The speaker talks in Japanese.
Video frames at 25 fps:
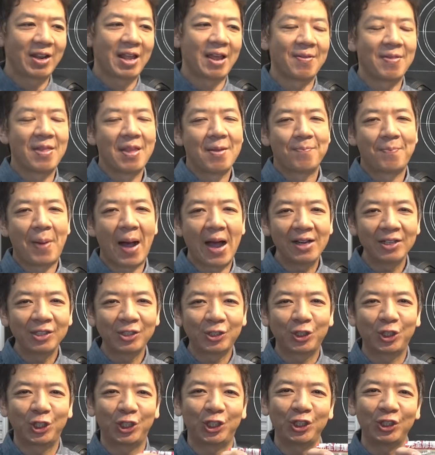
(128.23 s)
ね、
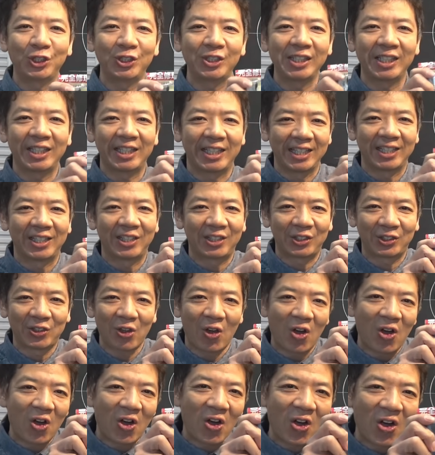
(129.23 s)
パンク修理キット
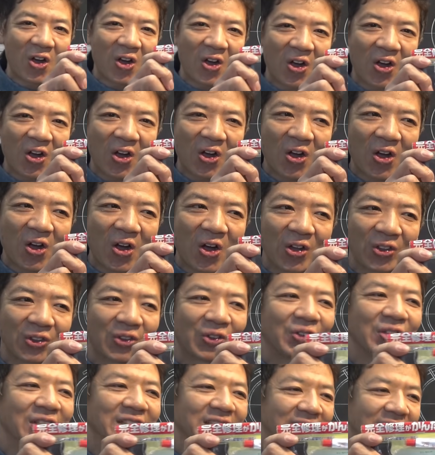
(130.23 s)

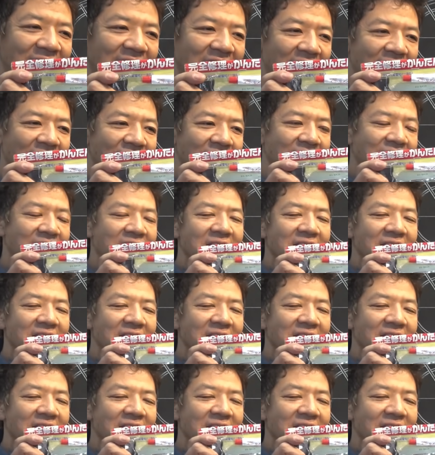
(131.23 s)
ということですね。はい。